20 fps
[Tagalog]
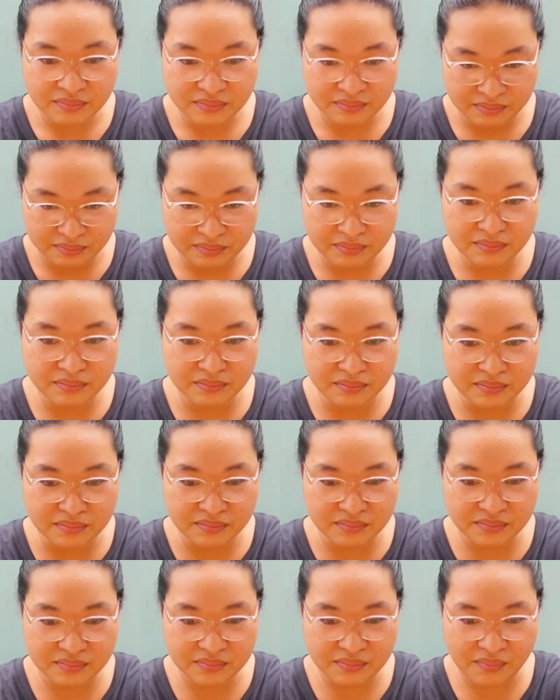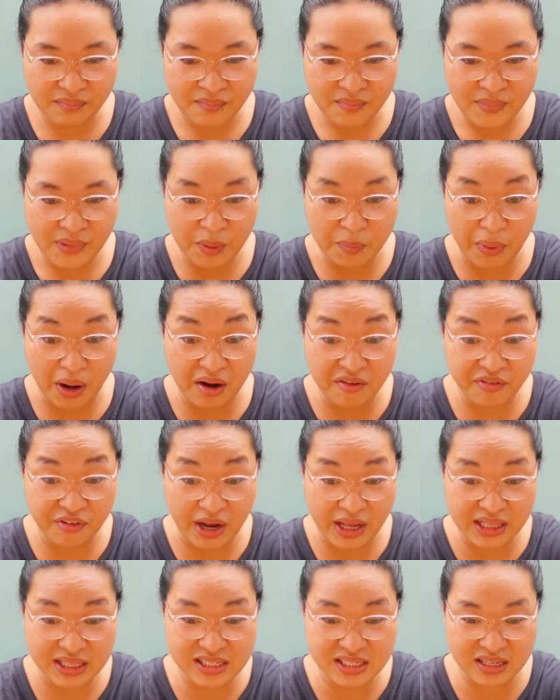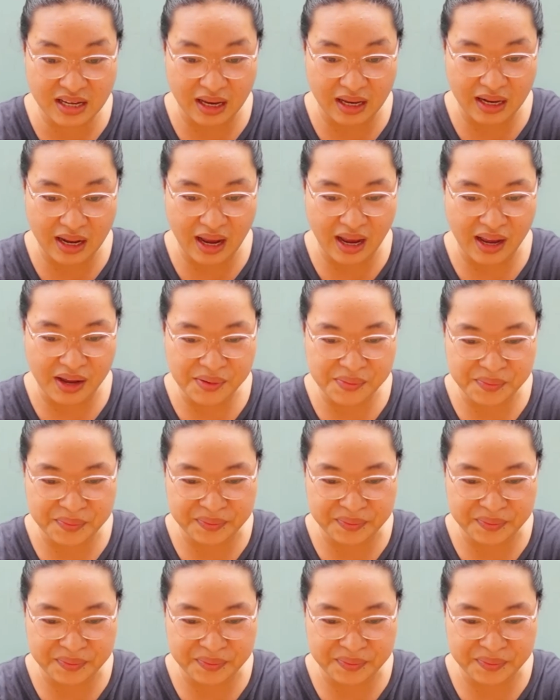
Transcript: Mm-hmm. May mga friends ka na?